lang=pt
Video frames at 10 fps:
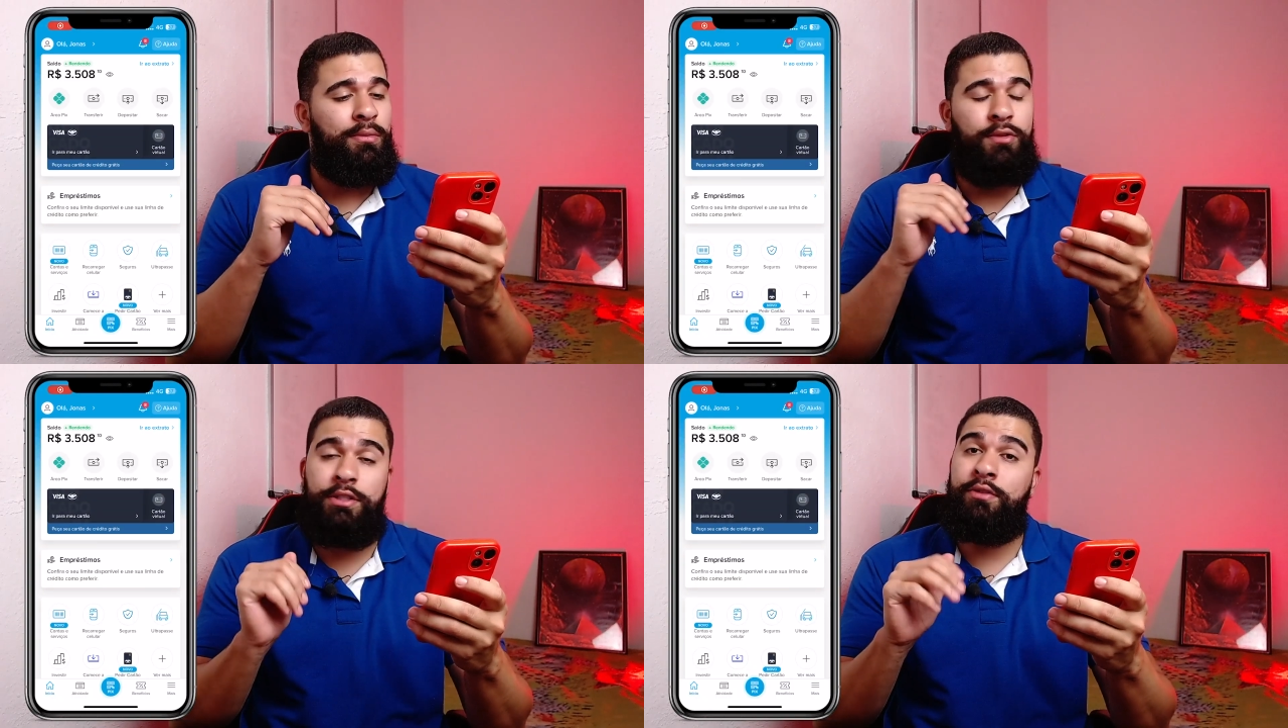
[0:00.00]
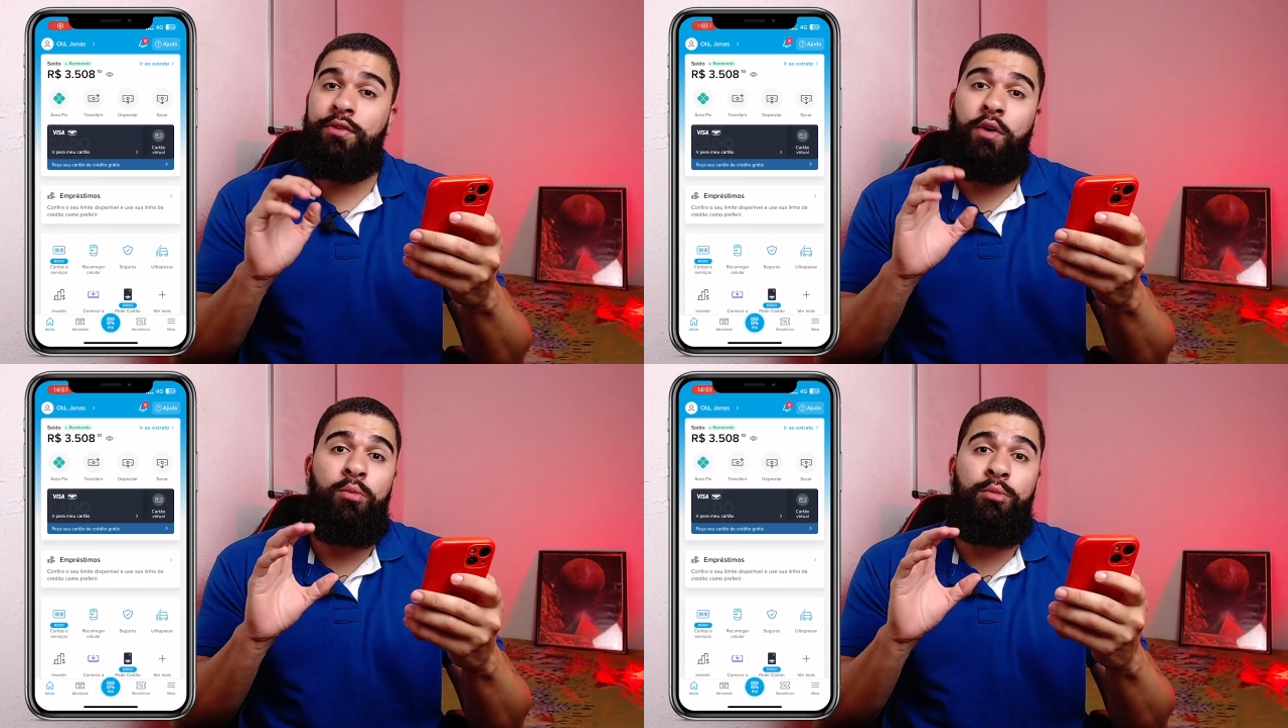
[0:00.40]
vocês vão ver
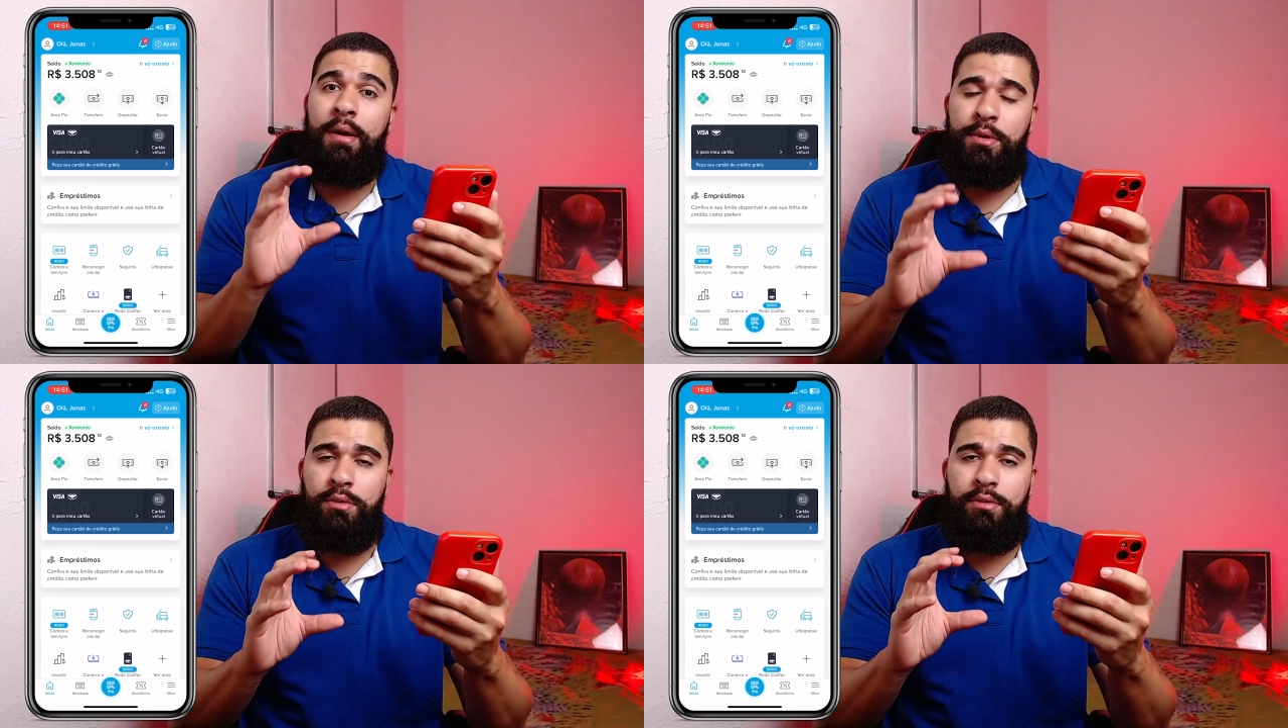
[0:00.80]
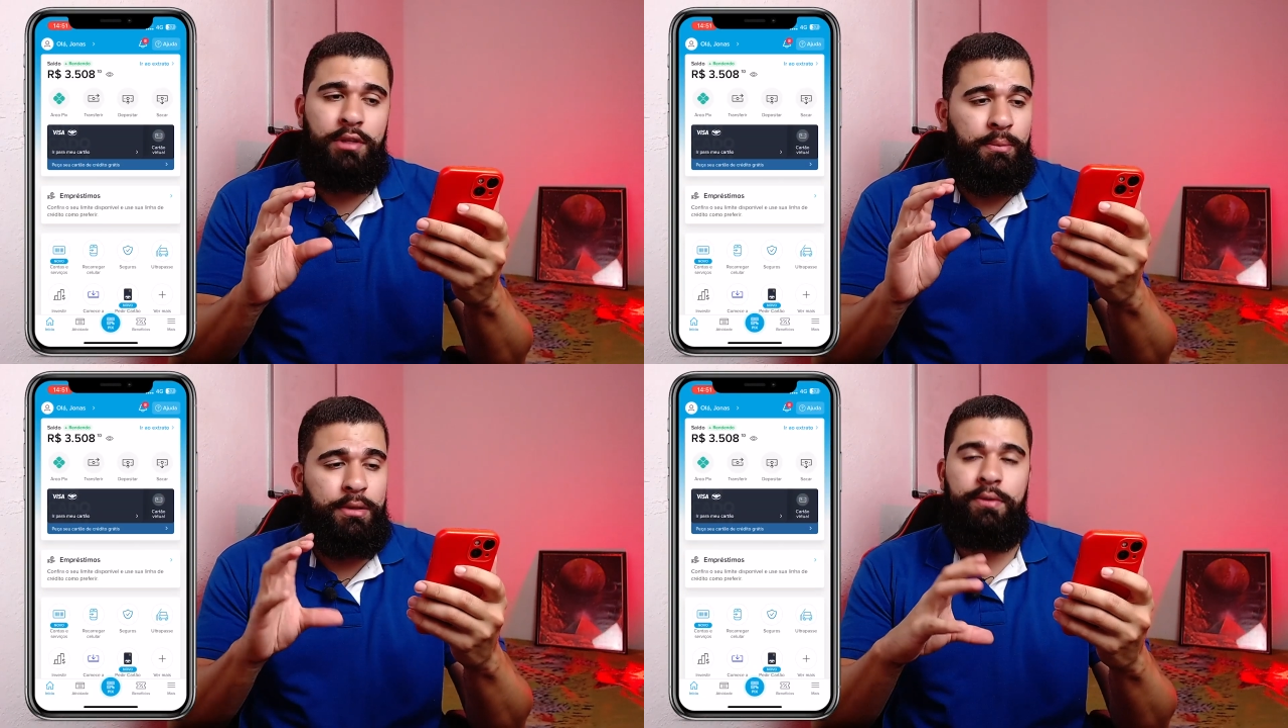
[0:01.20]
como que é muito
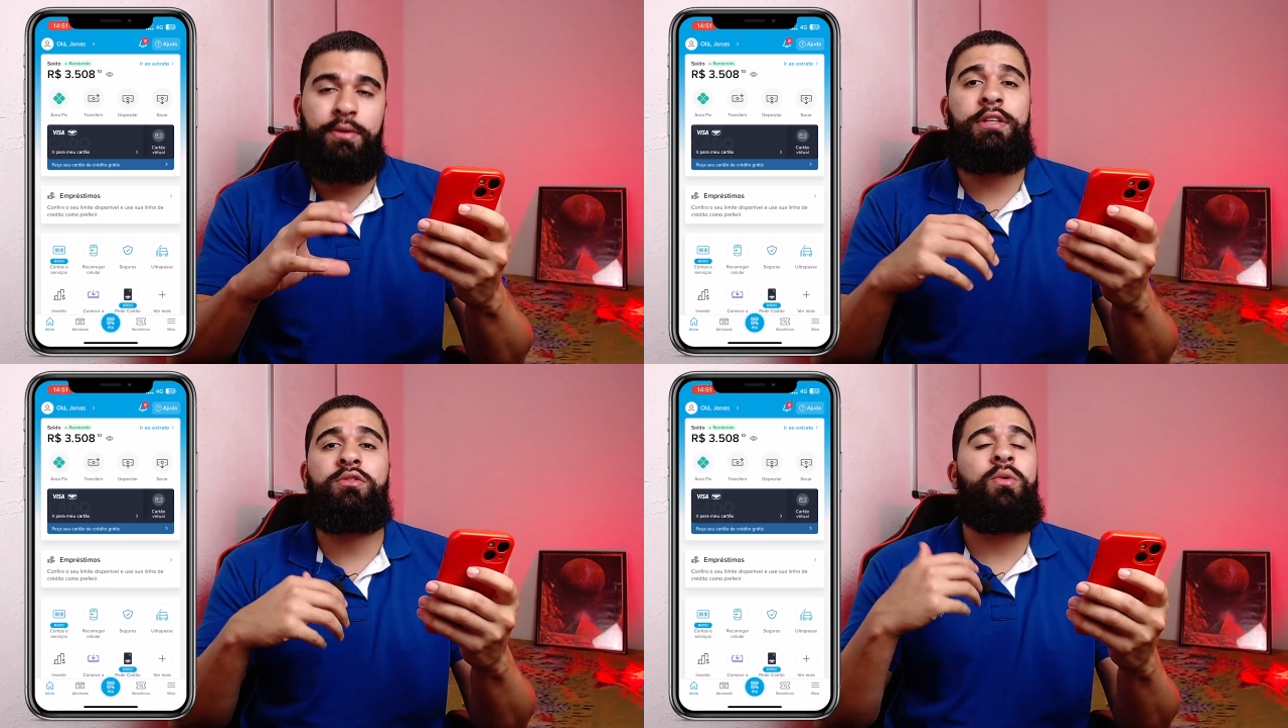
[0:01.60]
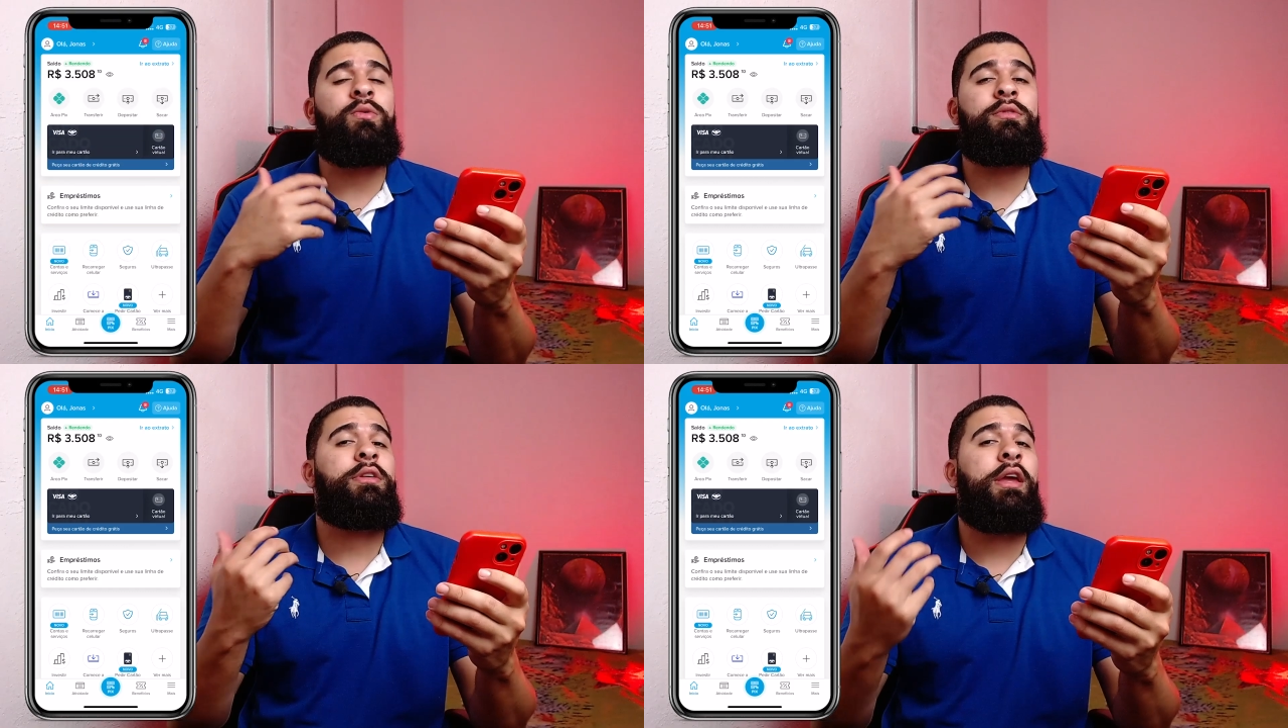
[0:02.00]
simples vocês
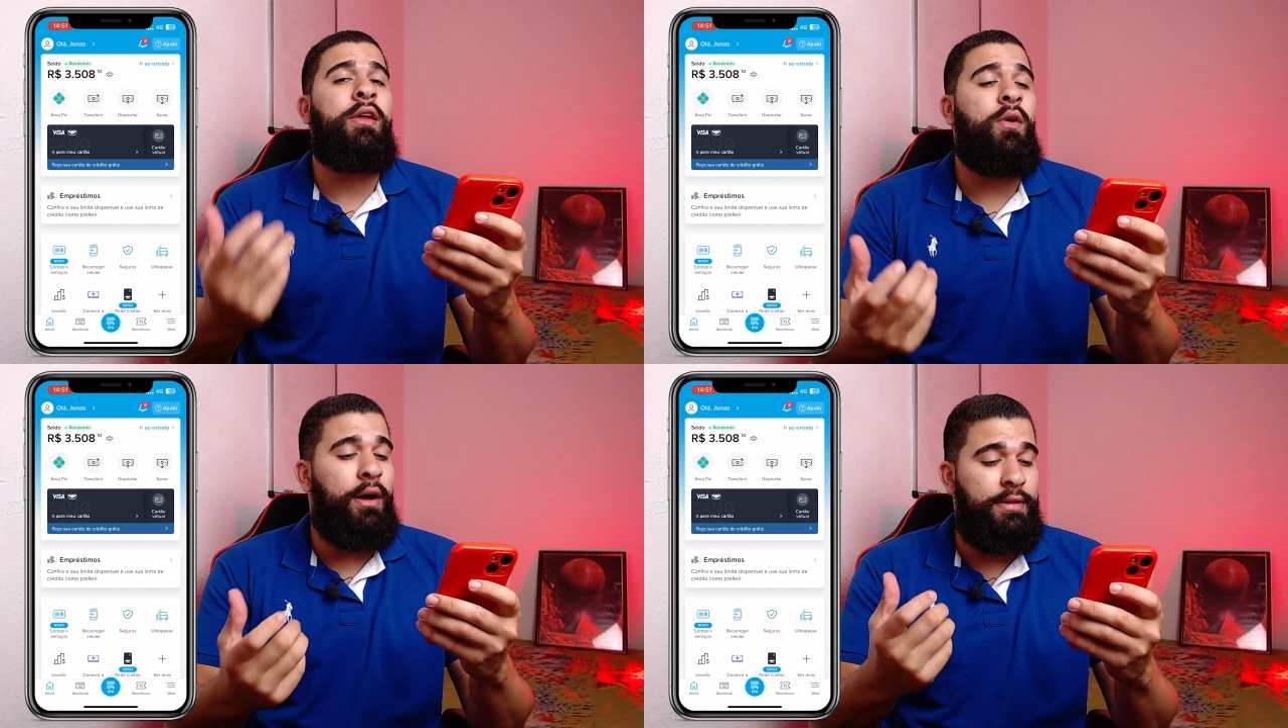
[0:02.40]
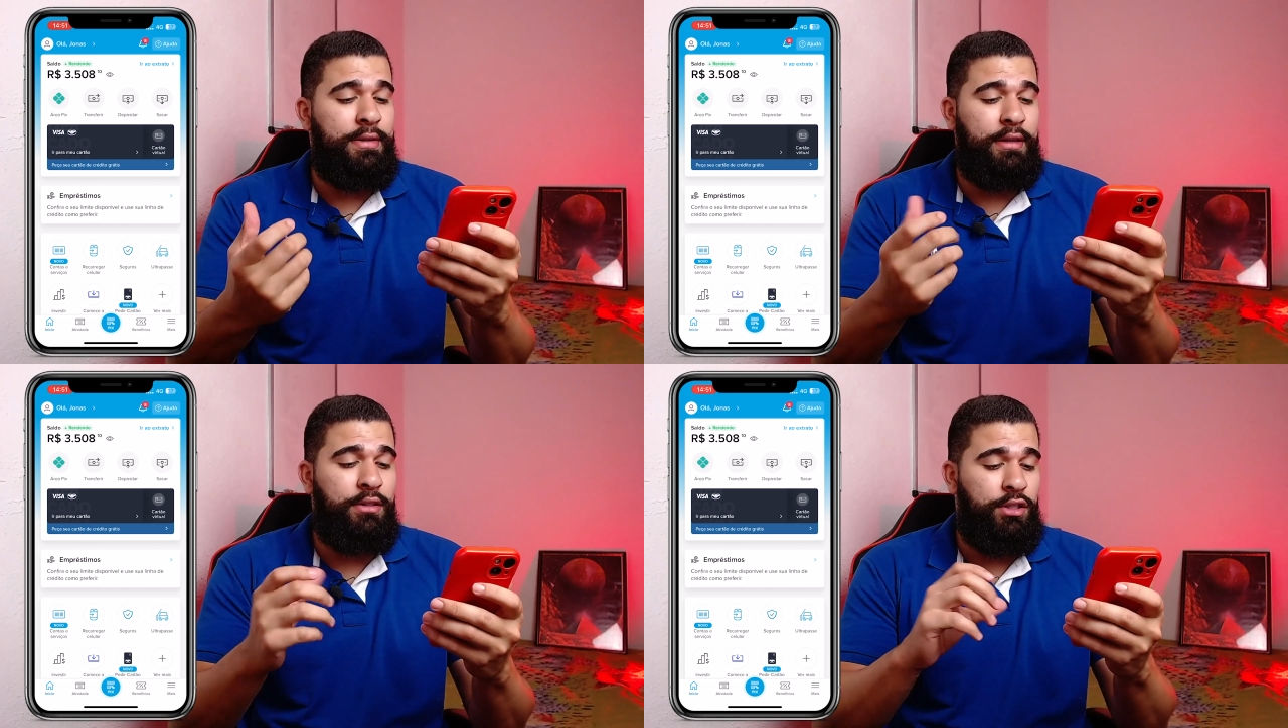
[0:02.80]
conseguirem organizar
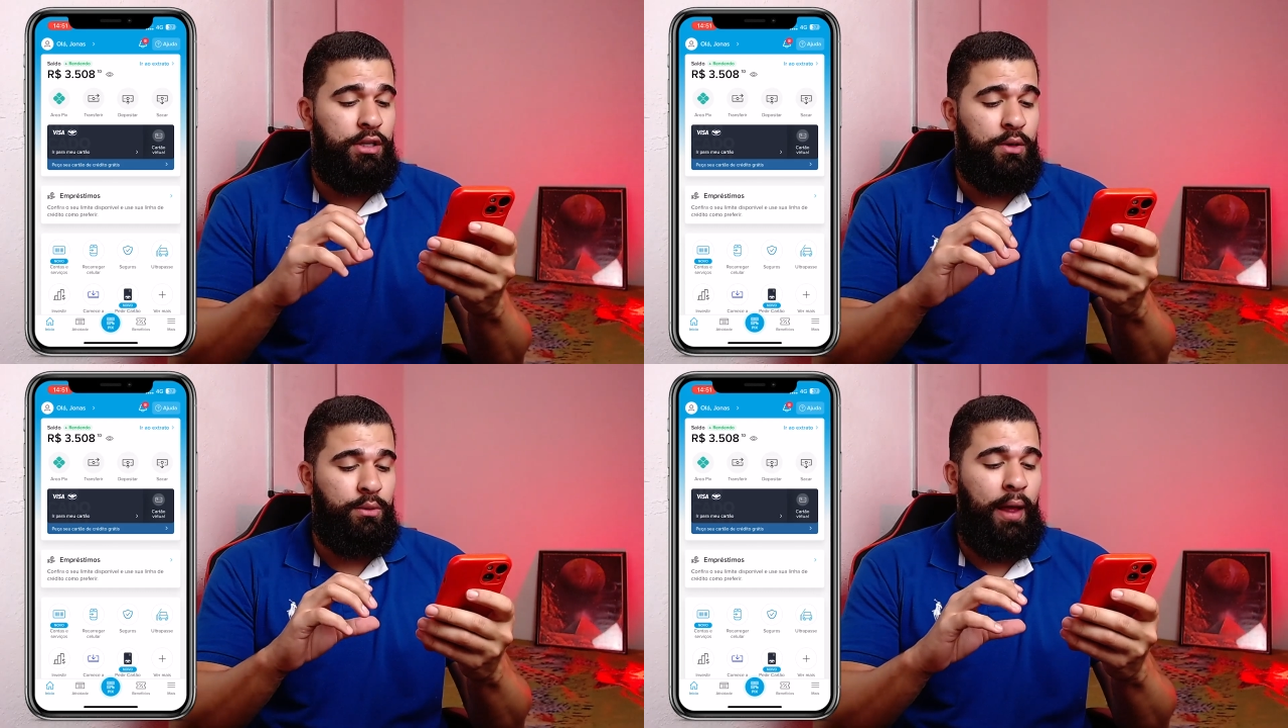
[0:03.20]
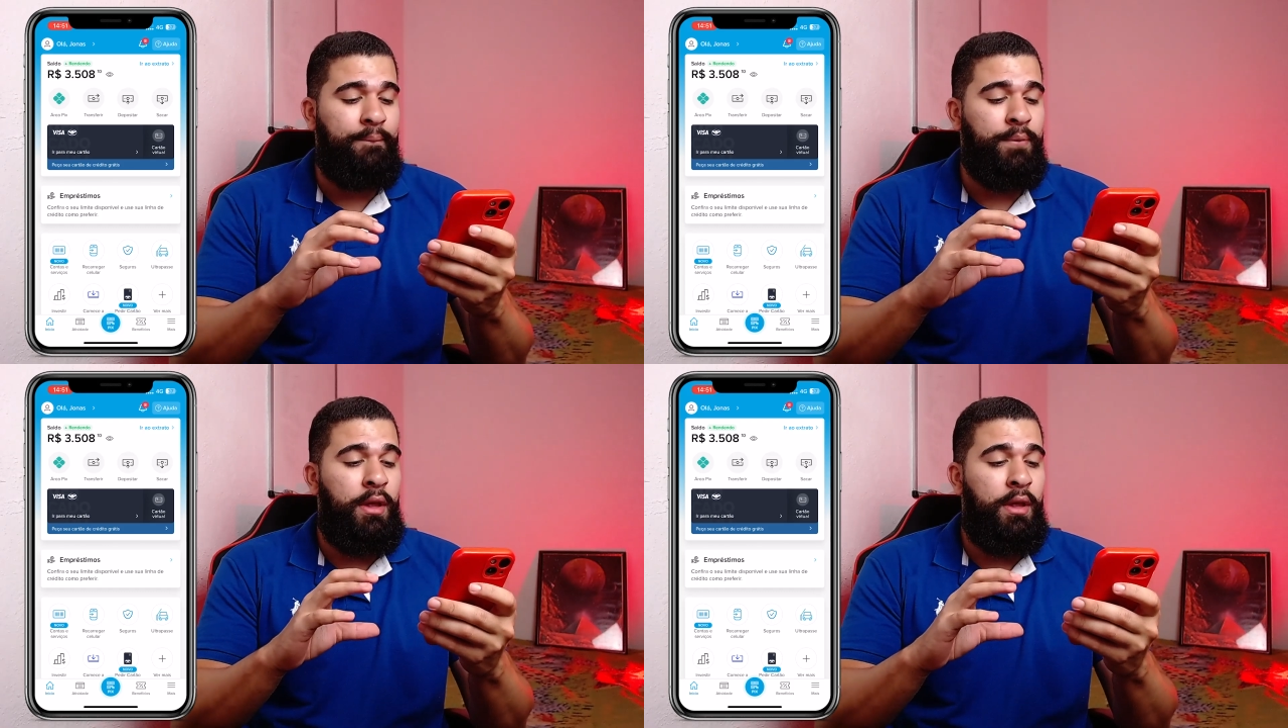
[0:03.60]
esse dinheiro, tá?